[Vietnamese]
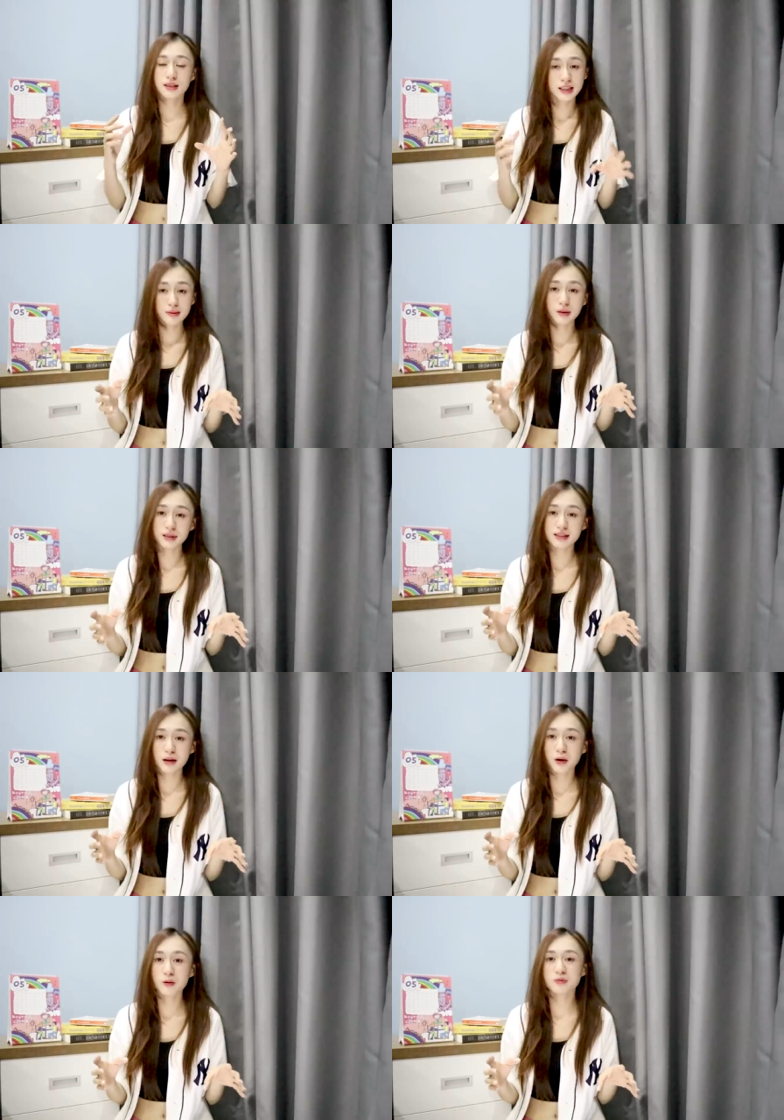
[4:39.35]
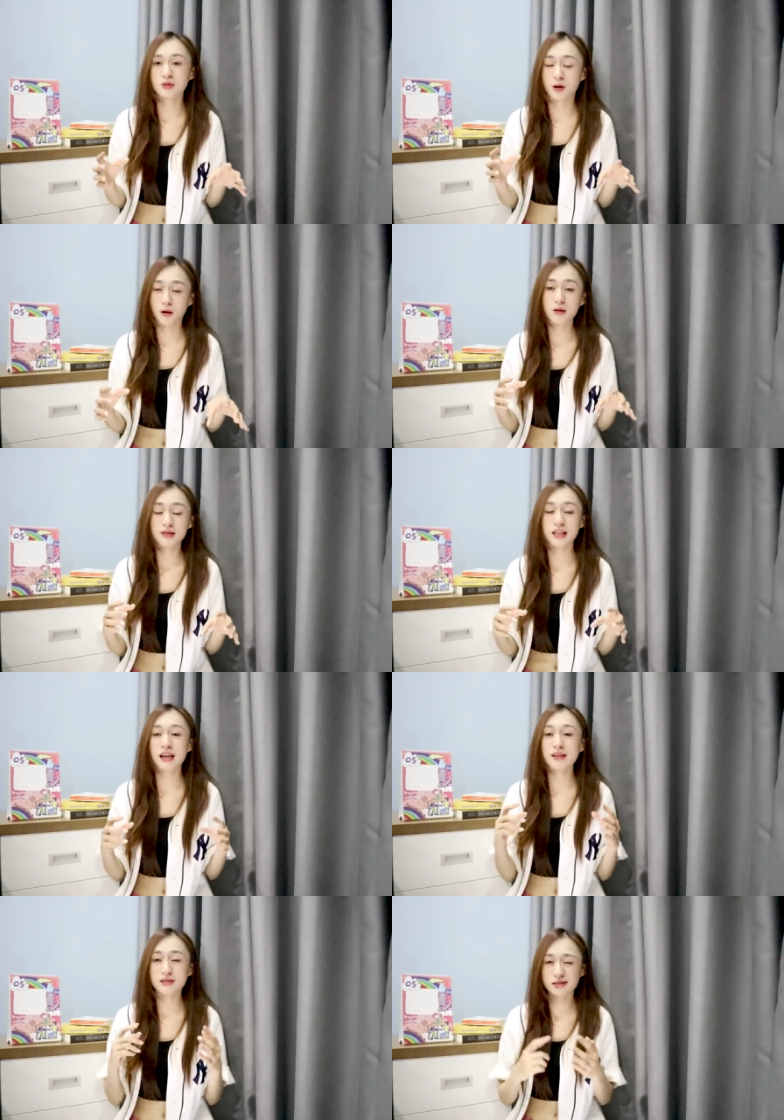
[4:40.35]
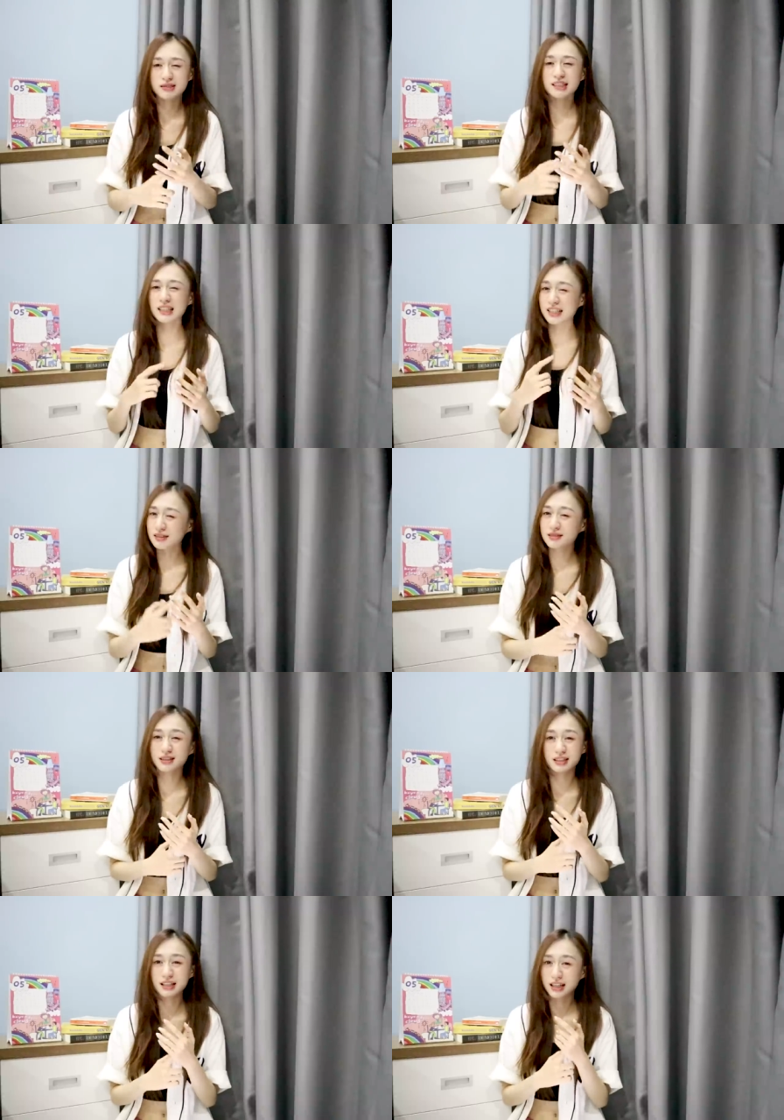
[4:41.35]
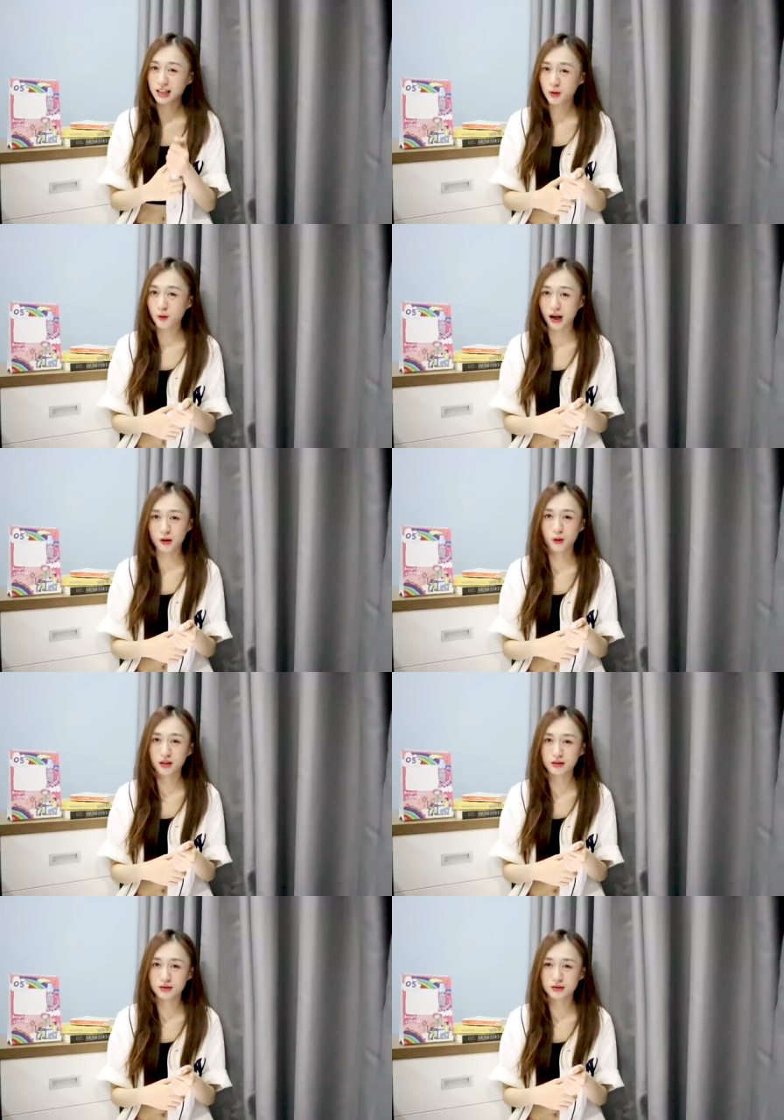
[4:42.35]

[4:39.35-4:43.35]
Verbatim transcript: thì bạn biết sao không nó sẽ cực kỳ cực kỳ là hiệu quả luôn